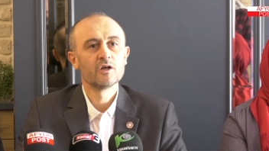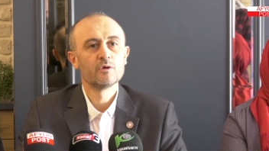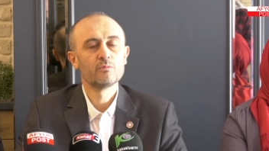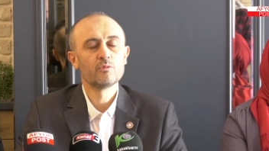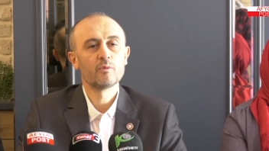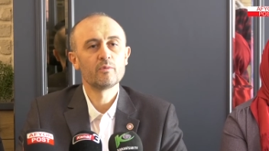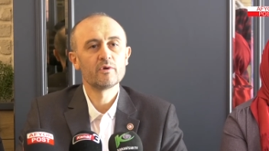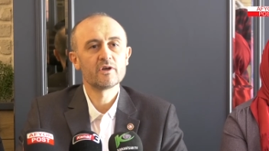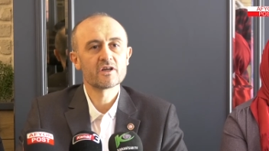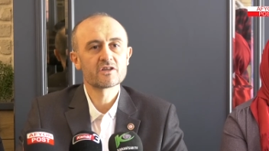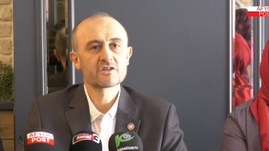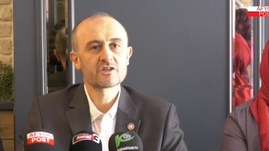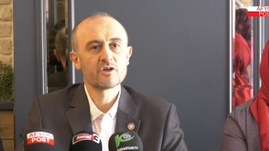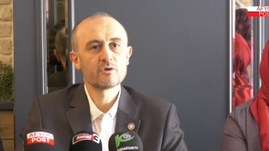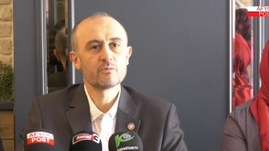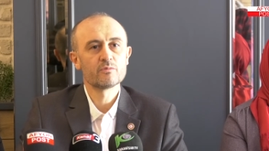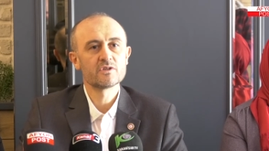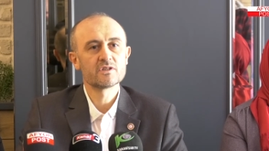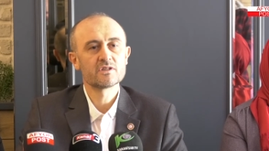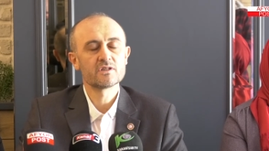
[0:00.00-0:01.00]
Mobil
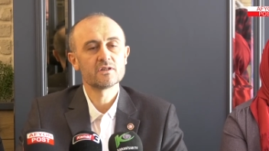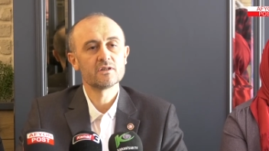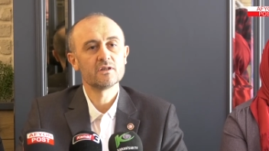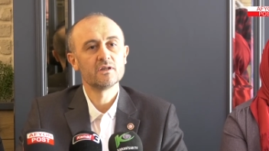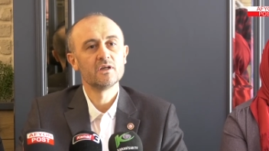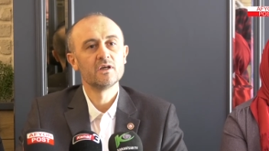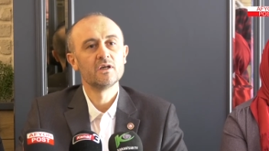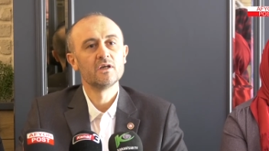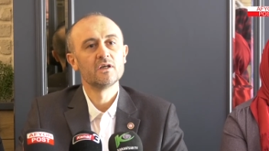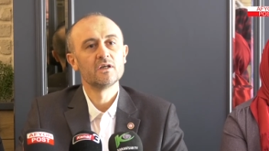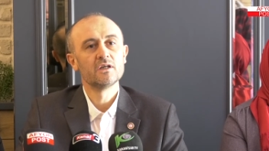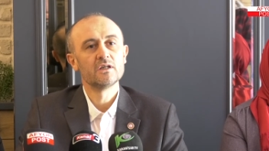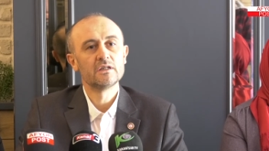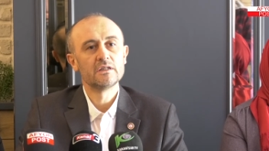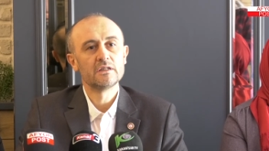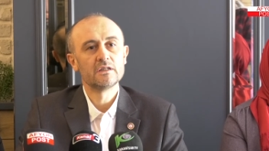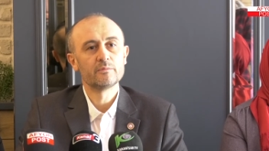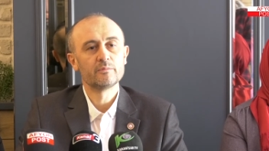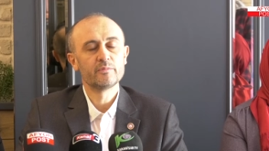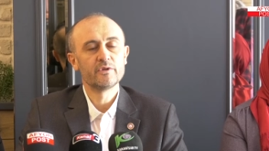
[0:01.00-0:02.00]
aşevimiz
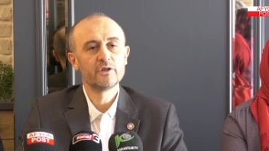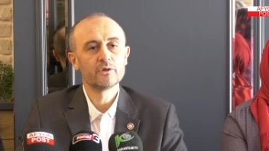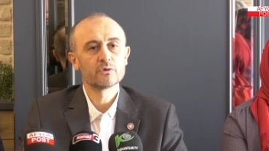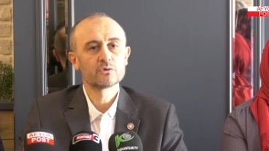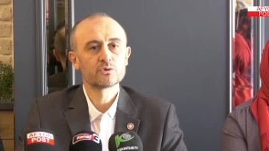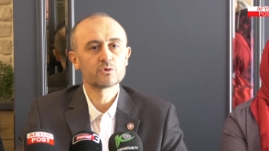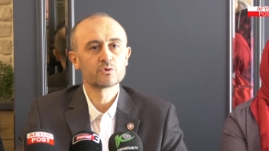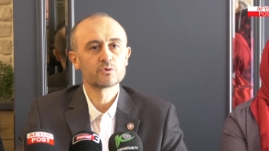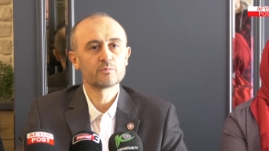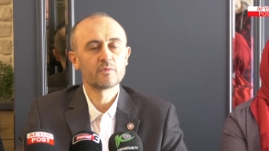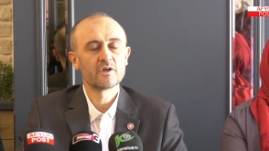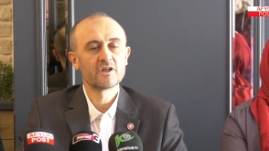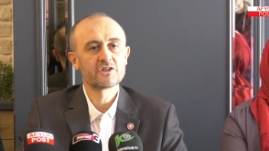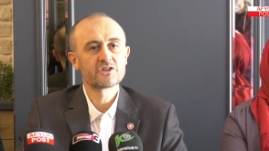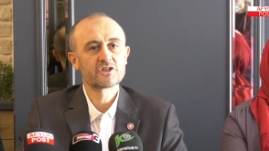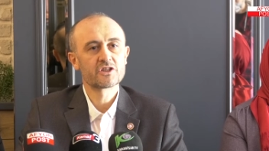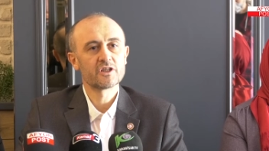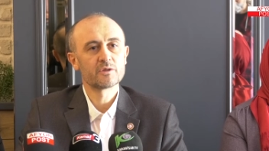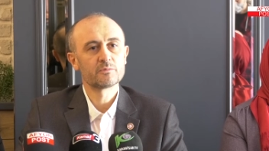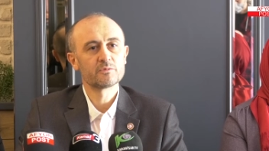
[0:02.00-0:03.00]
ee, biliyorsunuz
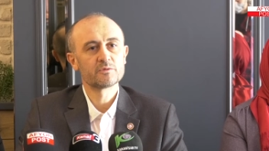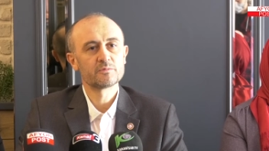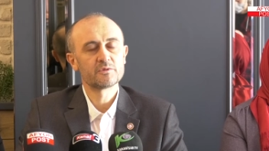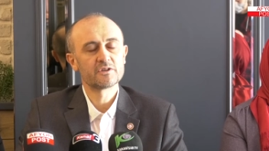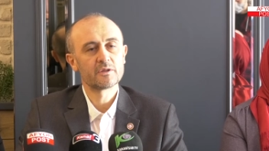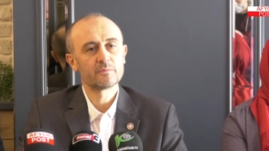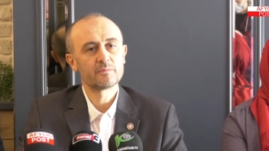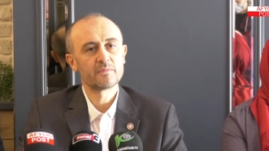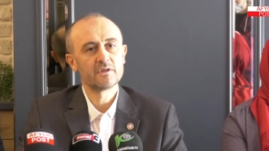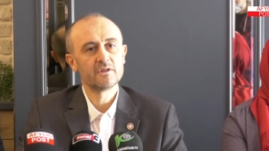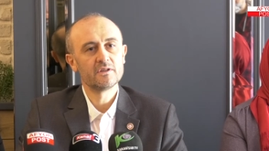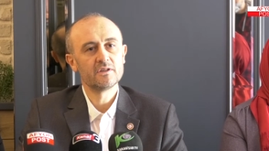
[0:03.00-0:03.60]
bağışçılarımız bize